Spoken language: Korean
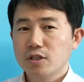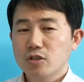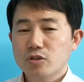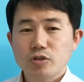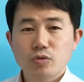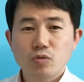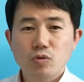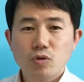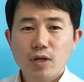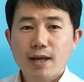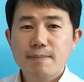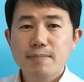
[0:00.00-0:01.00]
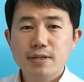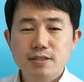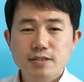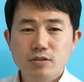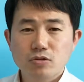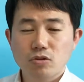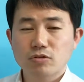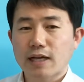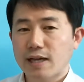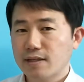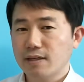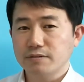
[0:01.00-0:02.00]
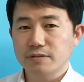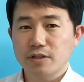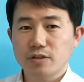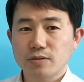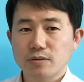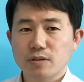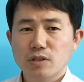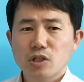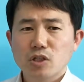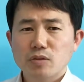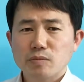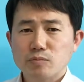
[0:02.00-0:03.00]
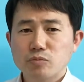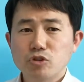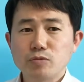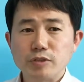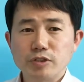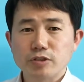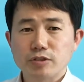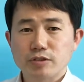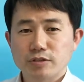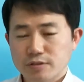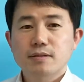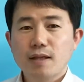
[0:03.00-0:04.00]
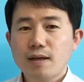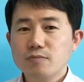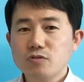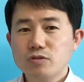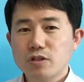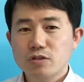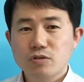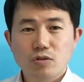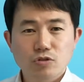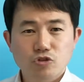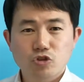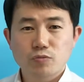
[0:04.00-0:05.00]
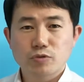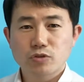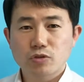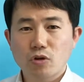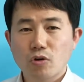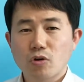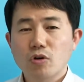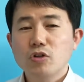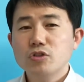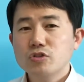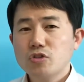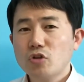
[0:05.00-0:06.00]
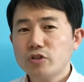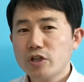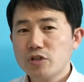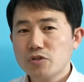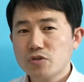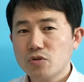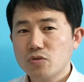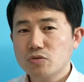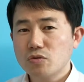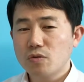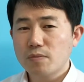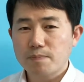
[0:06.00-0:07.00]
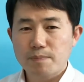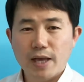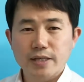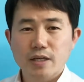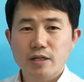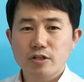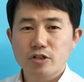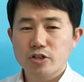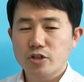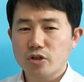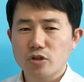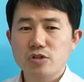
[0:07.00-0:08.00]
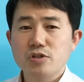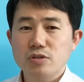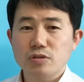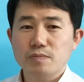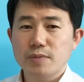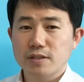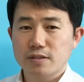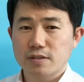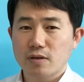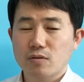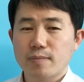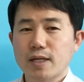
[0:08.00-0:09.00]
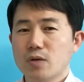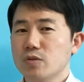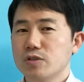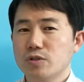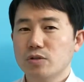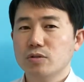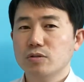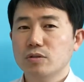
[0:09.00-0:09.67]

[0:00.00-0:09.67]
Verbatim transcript: 그리고 한 발짝 더 나아갔는데요. 물음은 탐구되는 것으로부터 선행적으로 방향을 결정받는다고 말하고 있어요.